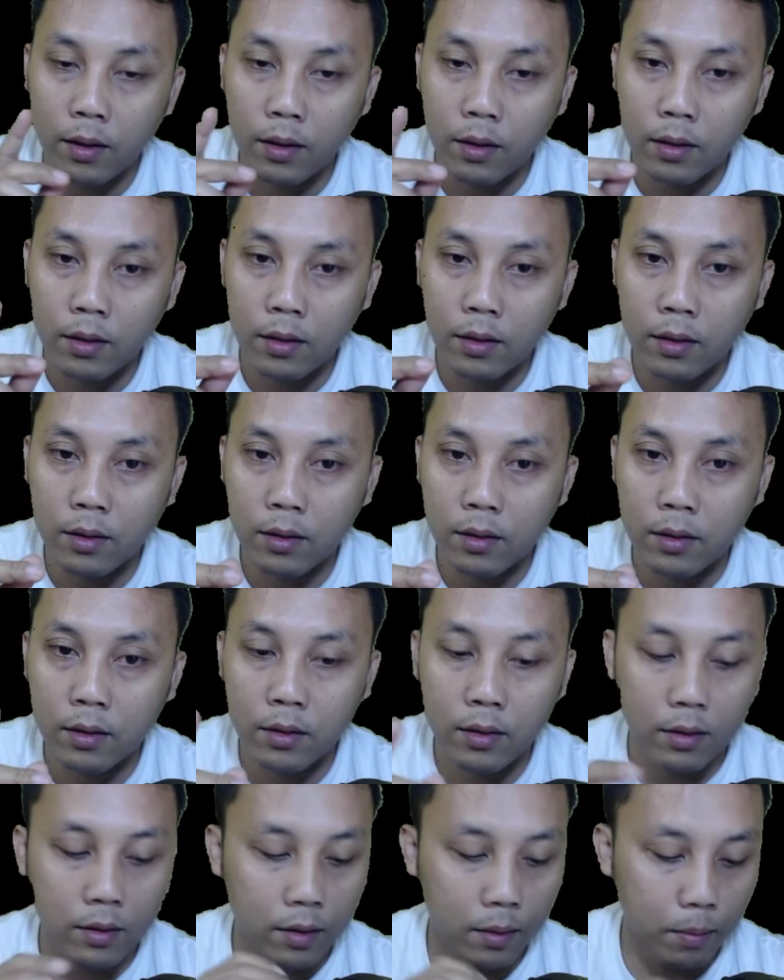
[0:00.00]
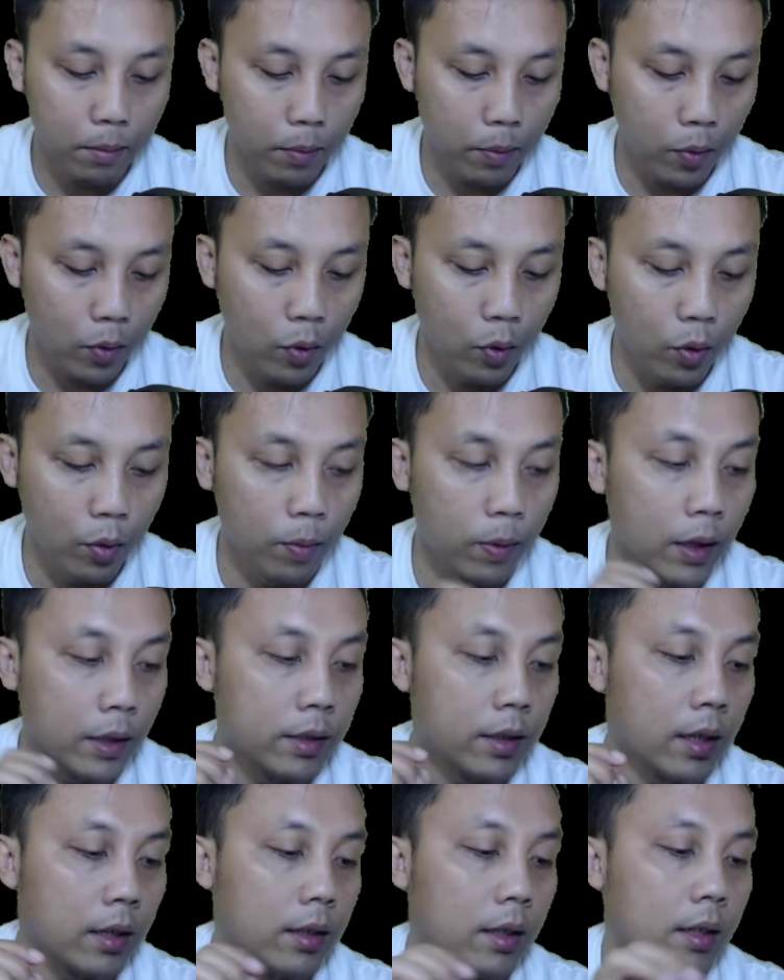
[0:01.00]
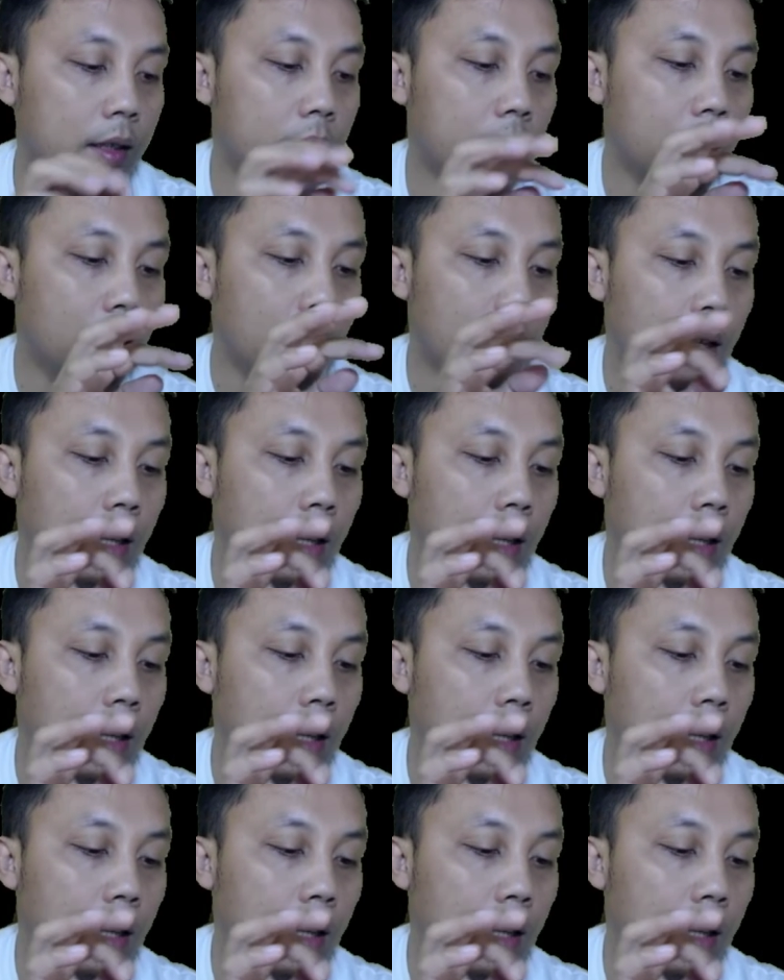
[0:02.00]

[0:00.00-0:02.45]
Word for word: uh, guru belajar tadi.